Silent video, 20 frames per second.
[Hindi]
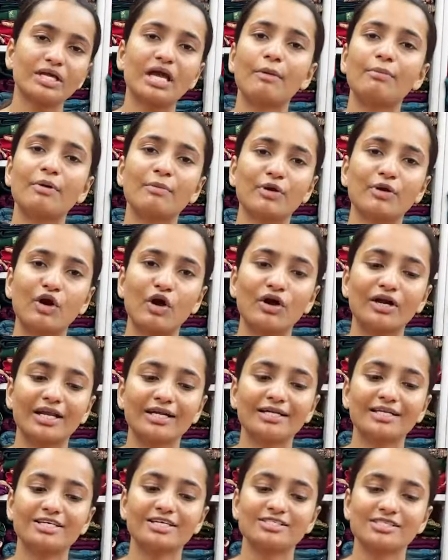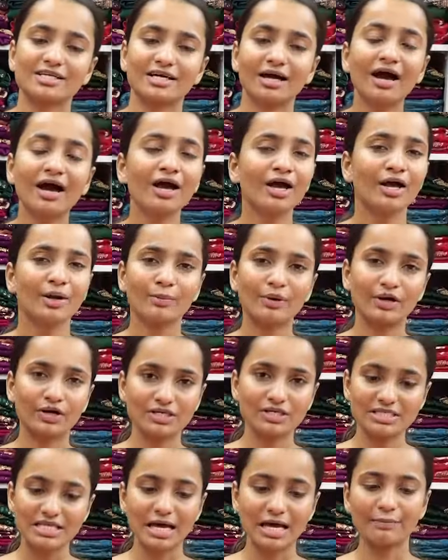ही आप हमें कॉन्टेक्ट कीजिएगा
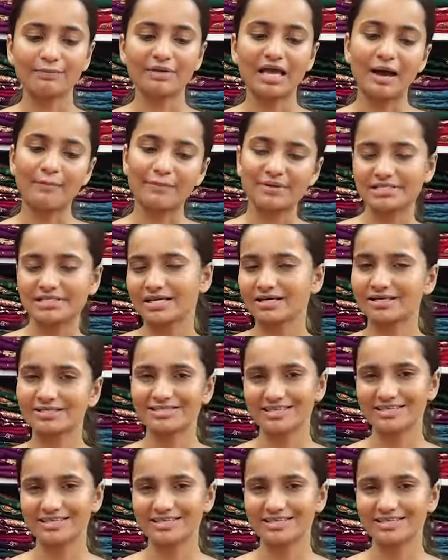बिकॉज हम यहाँ पे सिंगल